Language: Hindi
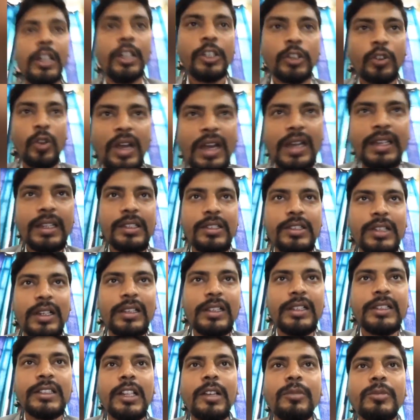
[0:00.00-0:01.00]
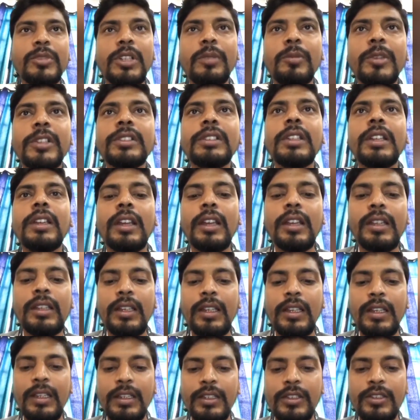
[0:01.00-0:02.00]
तो आइए जल्दी से हम समझते हैं कि
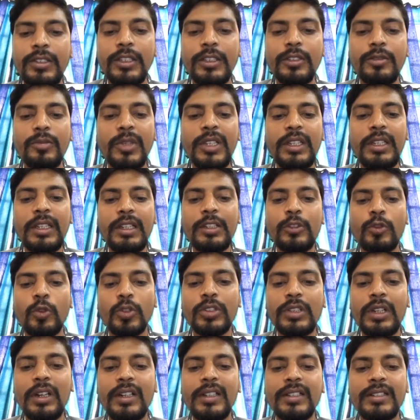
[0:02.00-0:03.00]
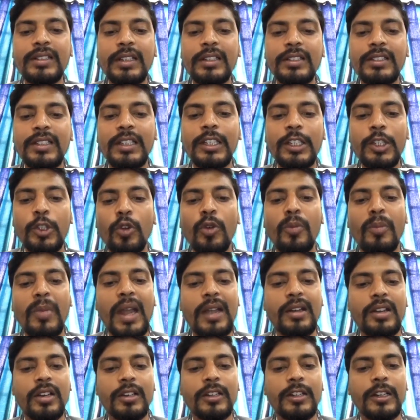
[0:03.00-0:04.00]
इस चीज़ में ये सोशल डिस्टेंसिंग क्यों
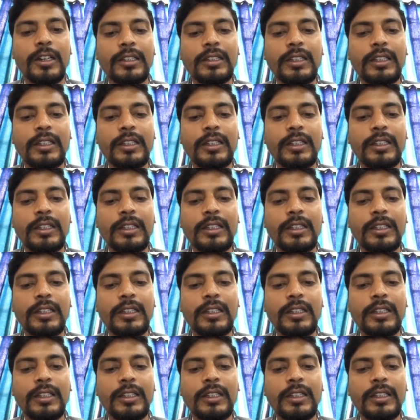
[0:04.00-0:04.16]
मैटर करता